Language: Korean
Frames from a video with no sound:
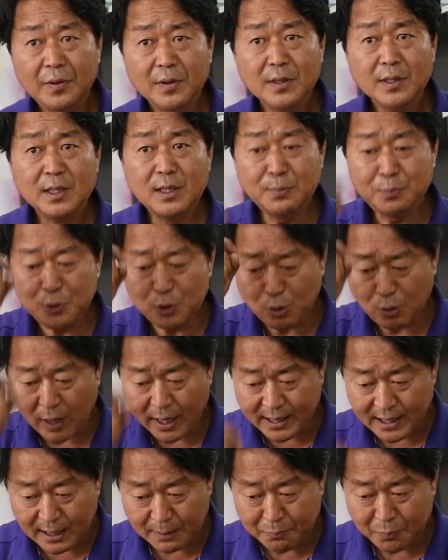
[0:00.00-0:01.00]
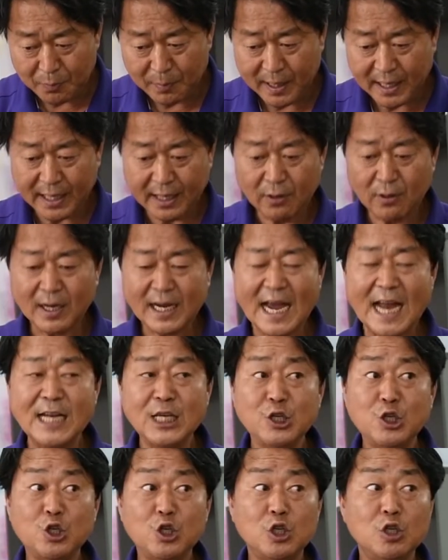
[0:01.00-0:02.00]
흡수도 안 될 뿐만 아니고
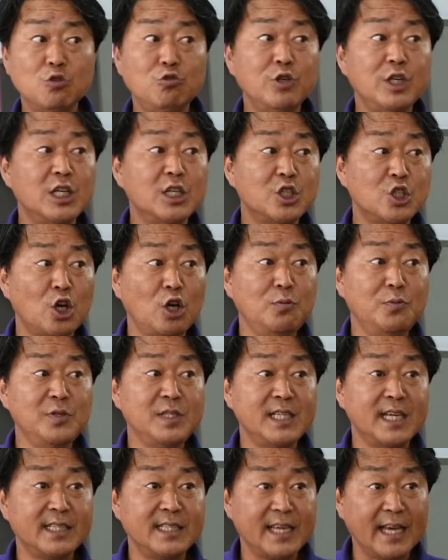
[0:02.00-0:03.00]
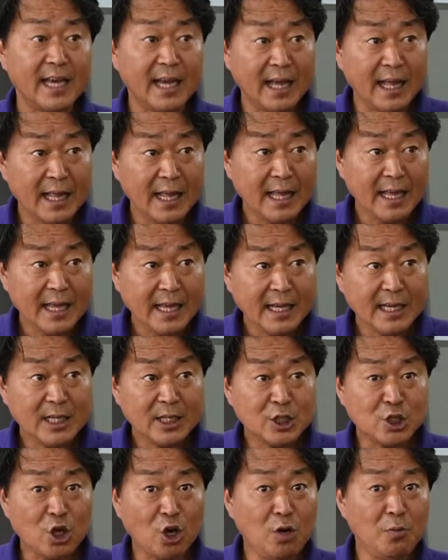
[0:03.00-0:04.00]
칼슘 우리 철분제제
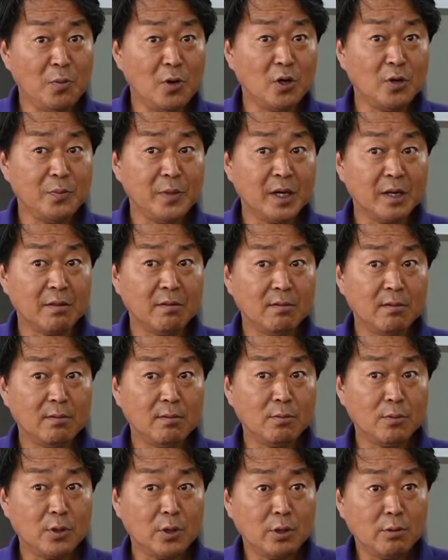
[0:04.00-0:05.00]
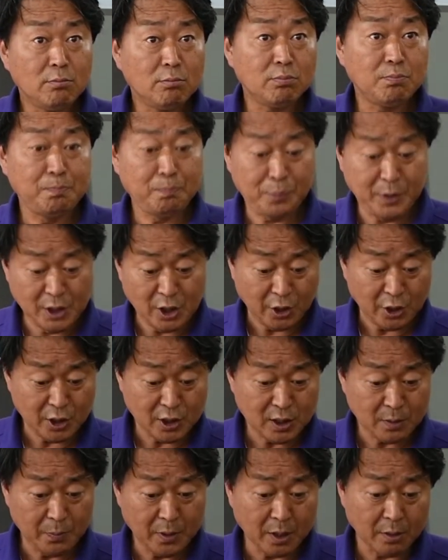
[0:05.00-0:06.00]
철 먹으면 빈혈
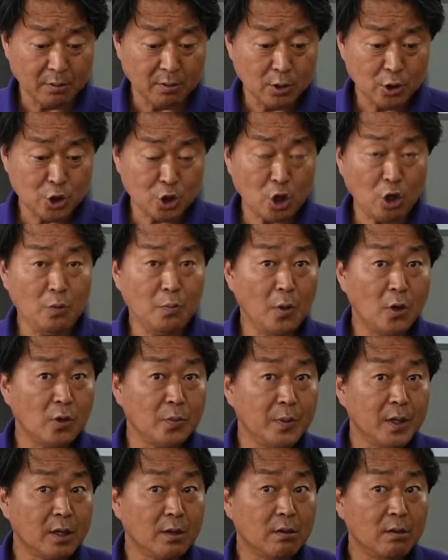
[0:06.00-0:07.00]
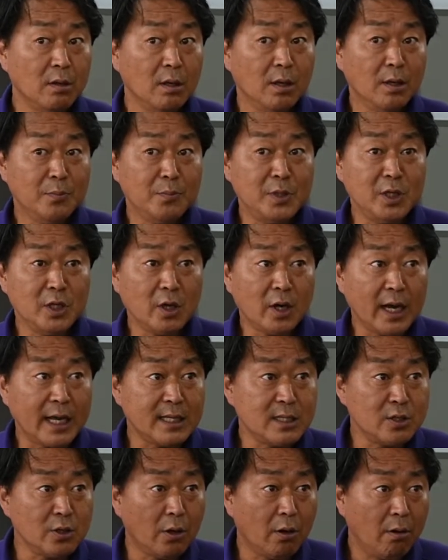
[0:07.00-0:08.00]
있으면 철 먹으면 빈혈
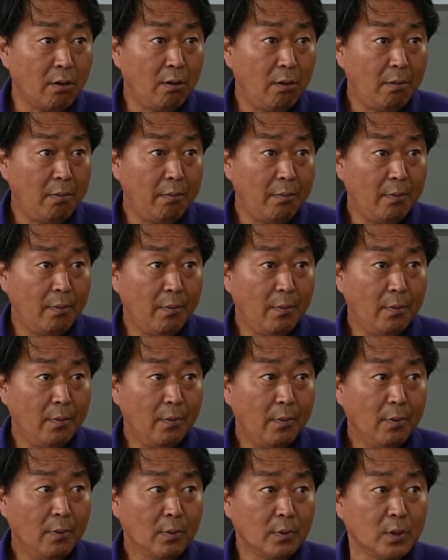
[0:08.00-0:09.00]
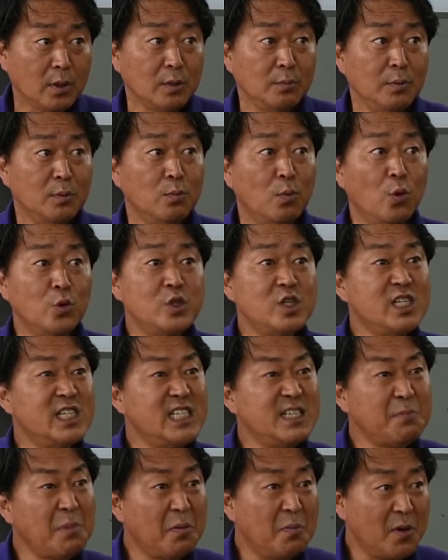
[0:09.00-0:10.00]
났죠. 그러면 못을
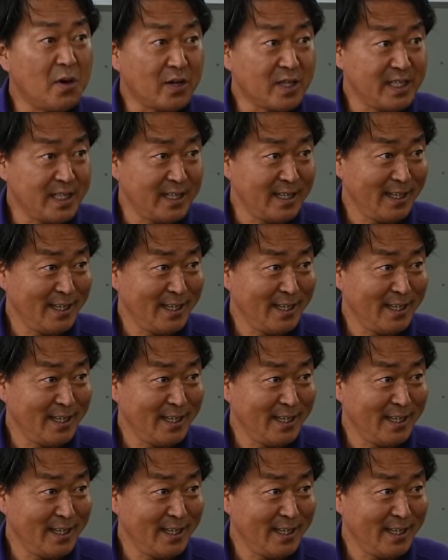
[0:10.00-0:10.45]
씹어 먹지.